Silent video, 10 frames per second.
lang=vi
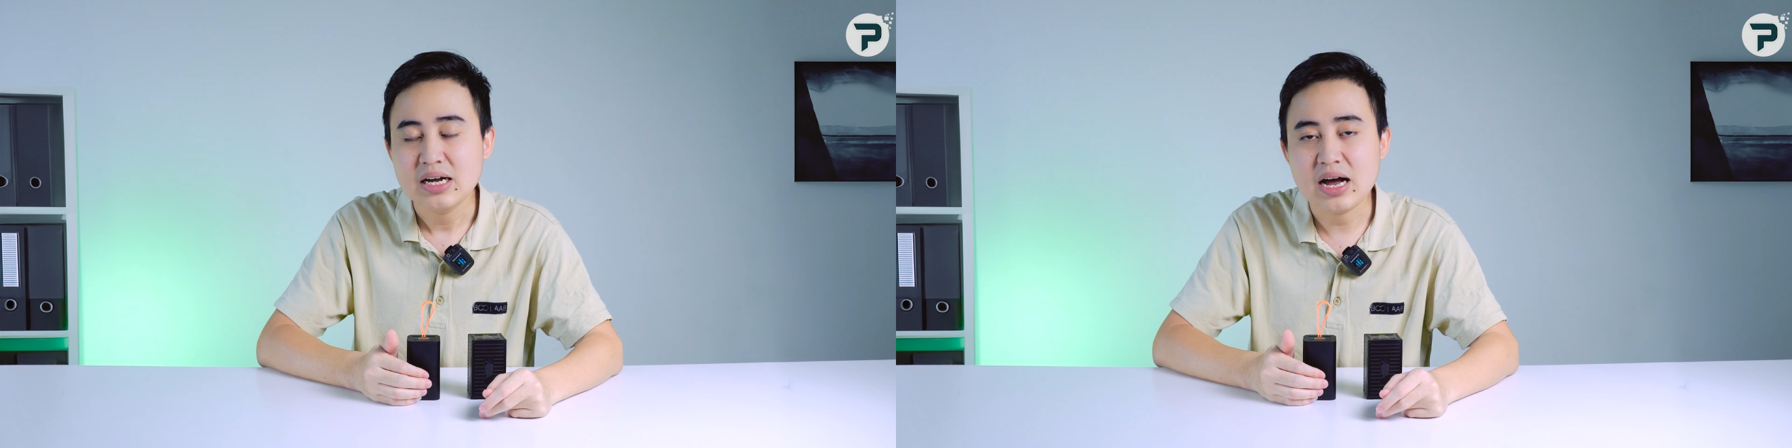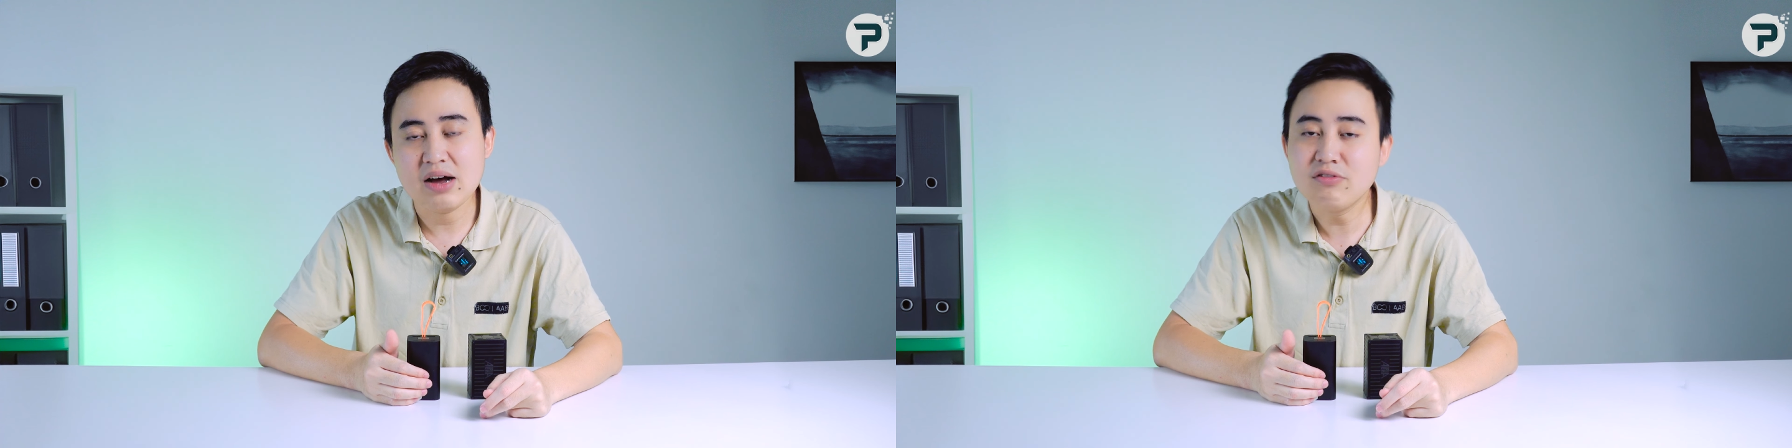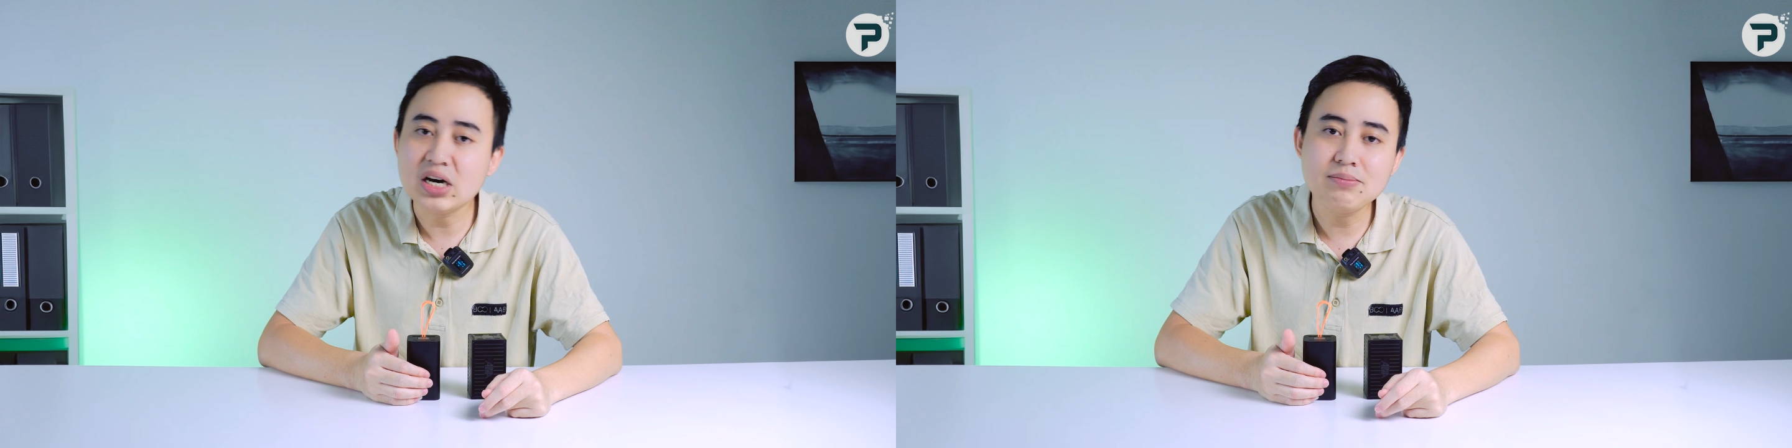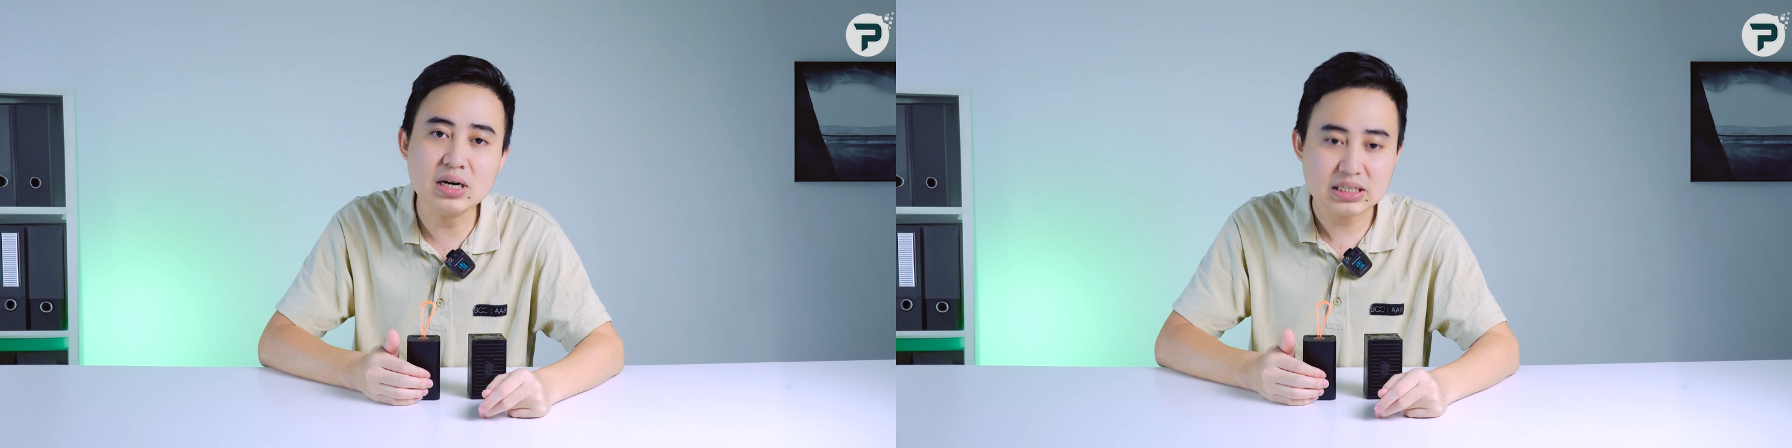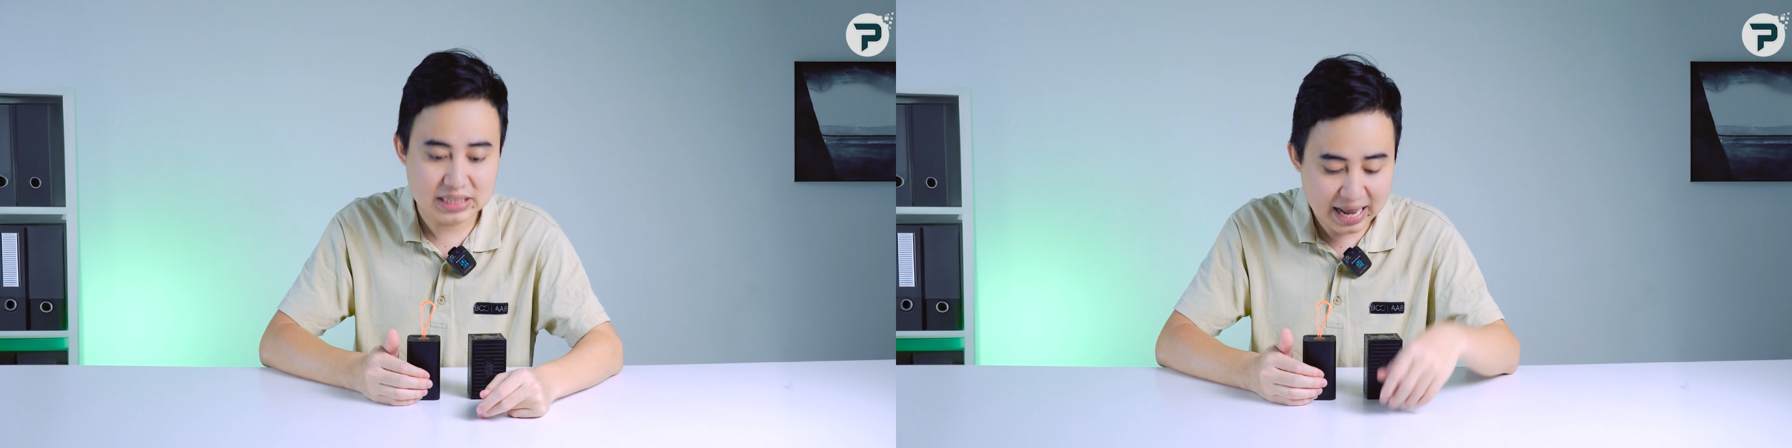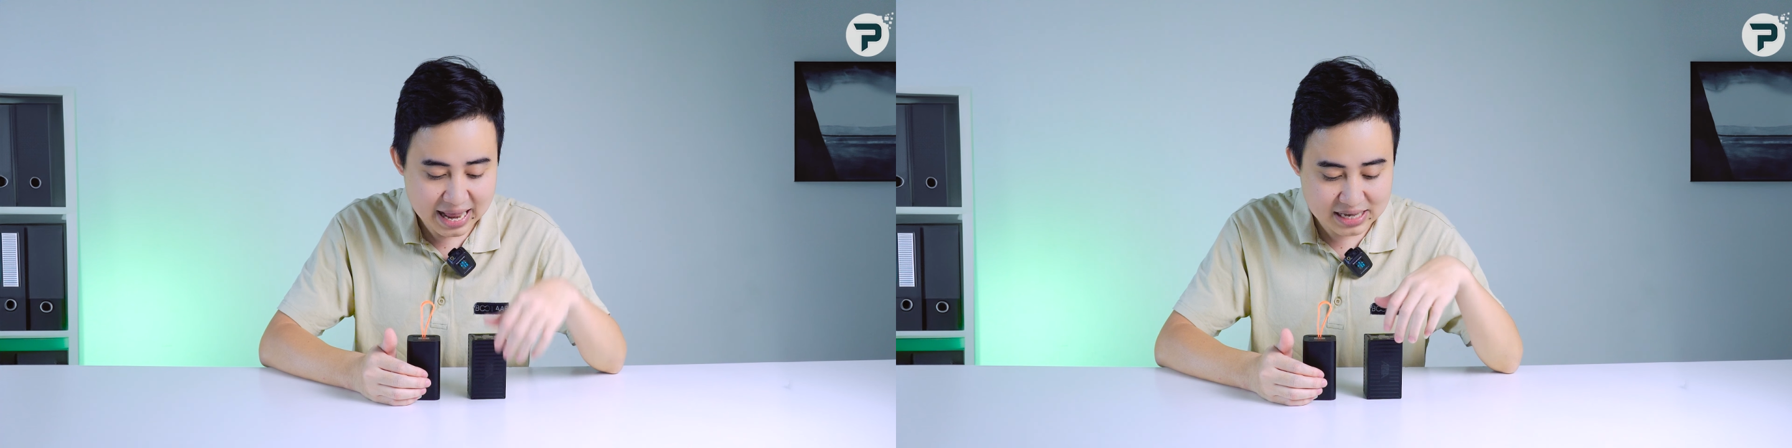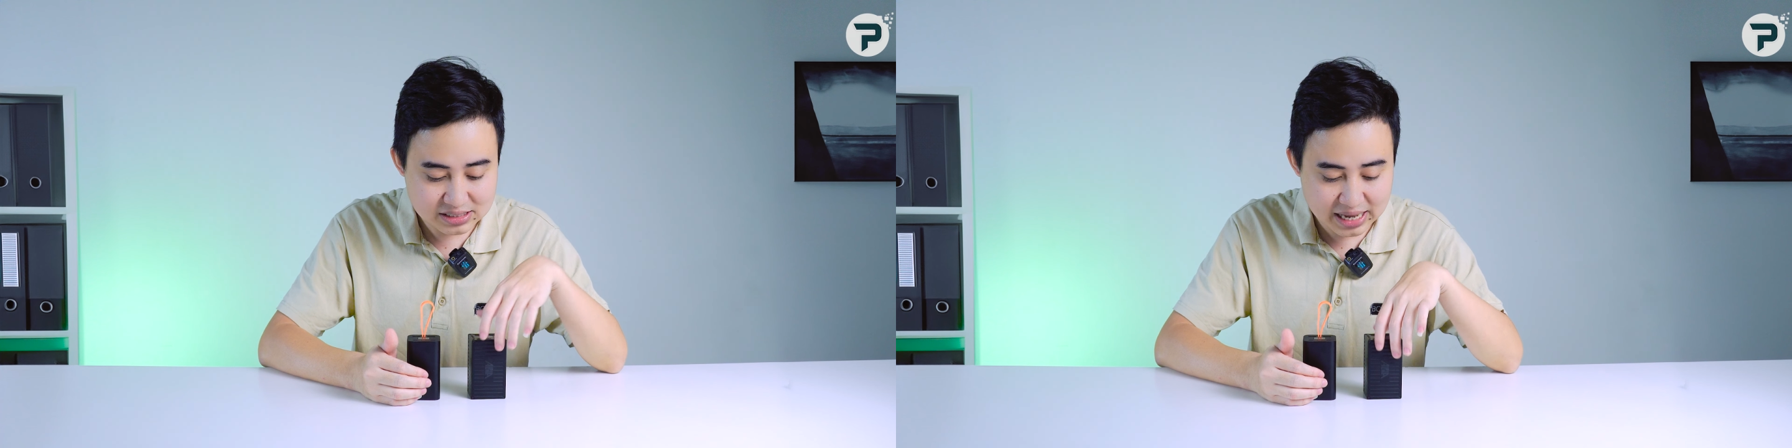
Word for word: à, với mức giá